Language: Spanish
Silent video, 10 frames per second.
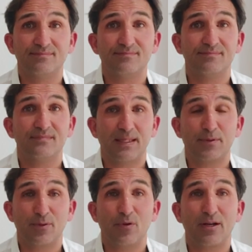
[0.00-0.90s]
Mm. La
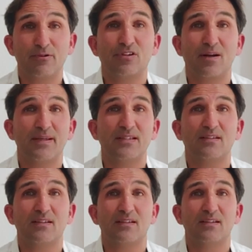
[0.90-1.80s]
provoca nuestra
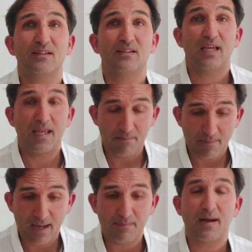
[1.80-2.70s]
mente. Es
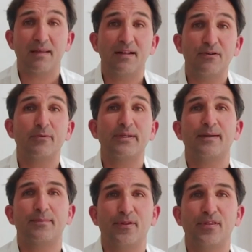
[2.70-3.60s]
más, más del
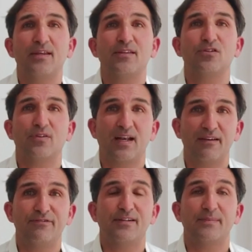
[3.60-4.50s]
90% de
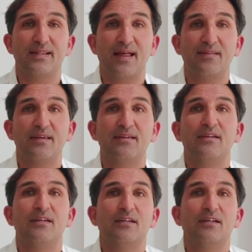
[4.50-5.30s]
las enfermedades